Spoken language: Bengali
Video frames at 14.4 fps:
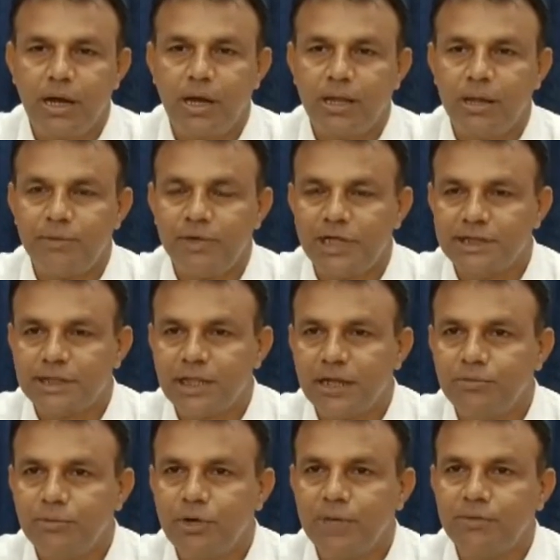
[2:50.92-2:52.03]
আর আমি আশা
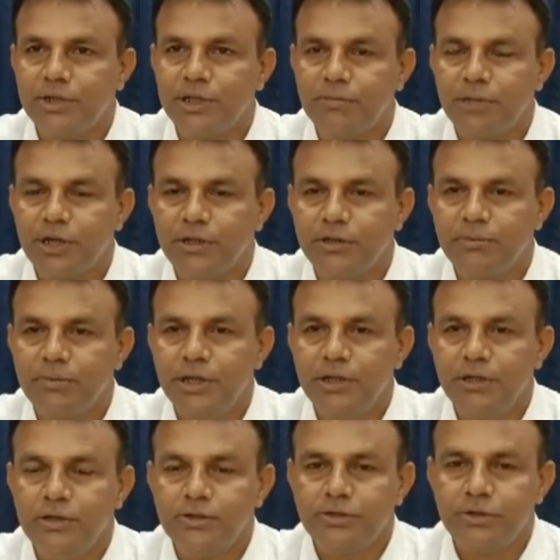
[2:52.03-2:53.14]
রাখবো আপনাদের মাধ্যমে
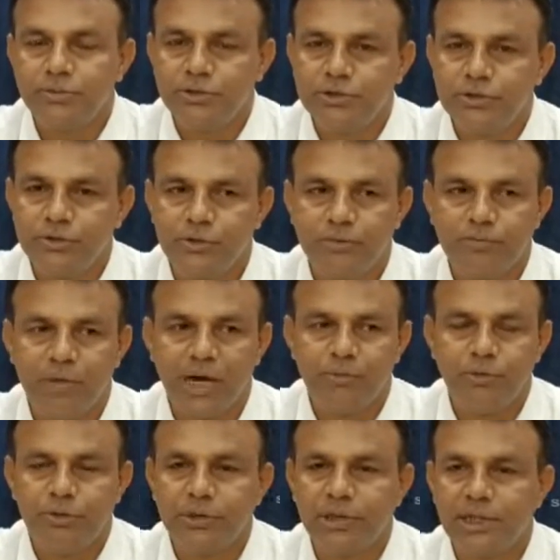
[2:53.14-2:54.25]
সমস্ত মা
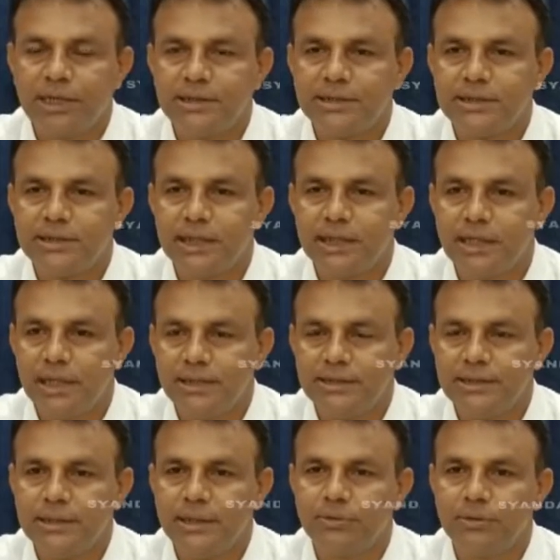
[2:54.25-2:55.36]
বোনদের কাছে সারা
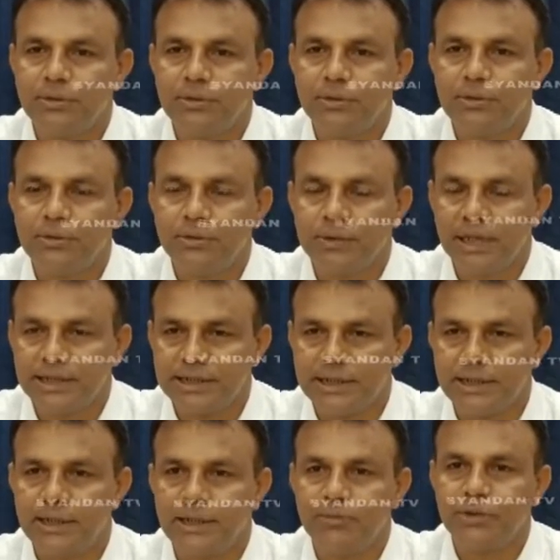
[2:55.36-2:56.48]
রাজ্যের এবং
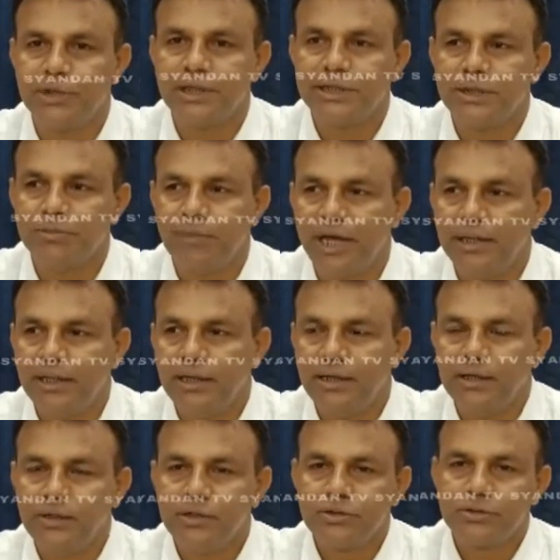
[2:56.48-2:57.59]
দেশের এবং দেশের বাইরে
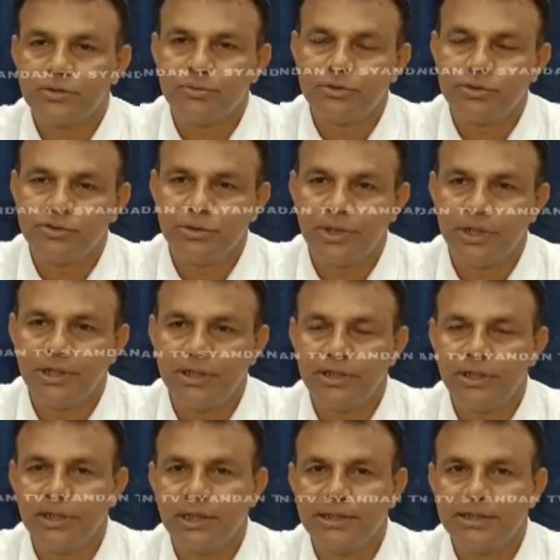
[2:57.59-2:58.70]
সমস্ত
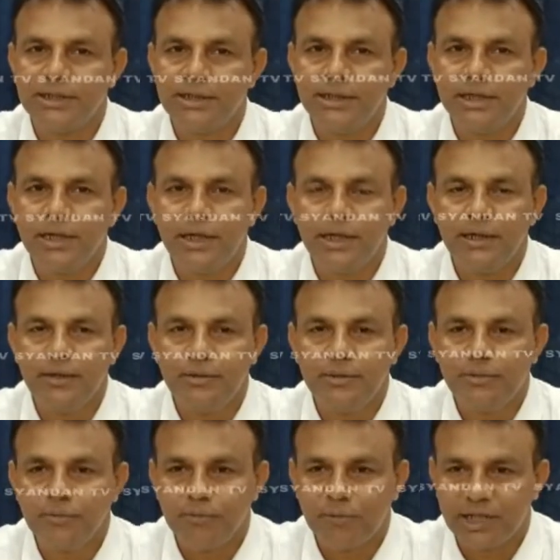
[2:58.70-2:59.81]
গৃহিণীদের কাছে এই
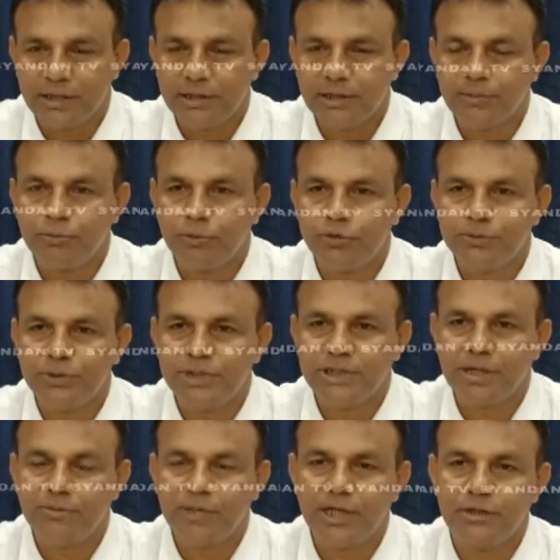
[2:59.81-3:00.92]
বার্তাটা পৌঁছবে
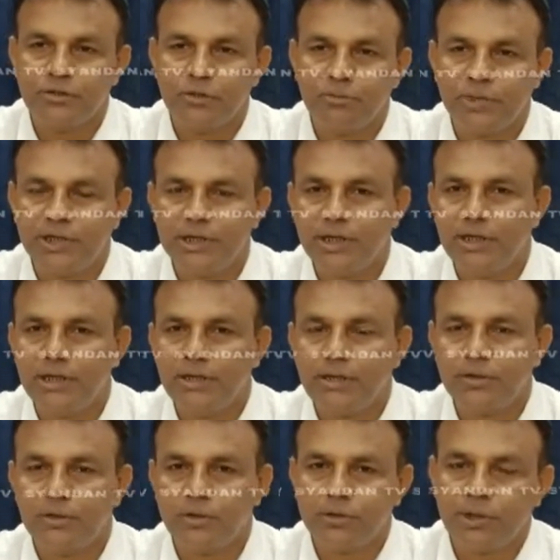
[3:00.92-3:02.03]
যে আমরা এই সম্মানটা
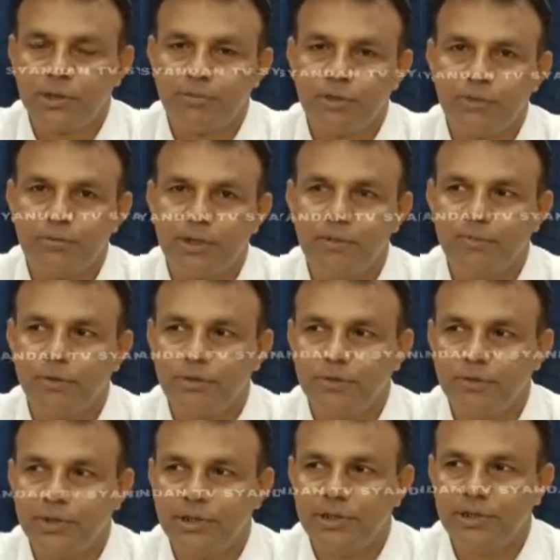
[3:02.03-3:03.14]
লংতলাই পরিবারের পক্ষ
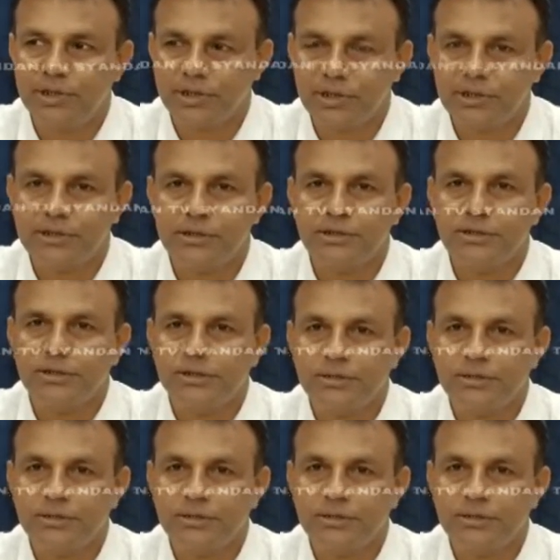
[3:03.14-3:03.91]
থেকে দিতে যাচ্ছি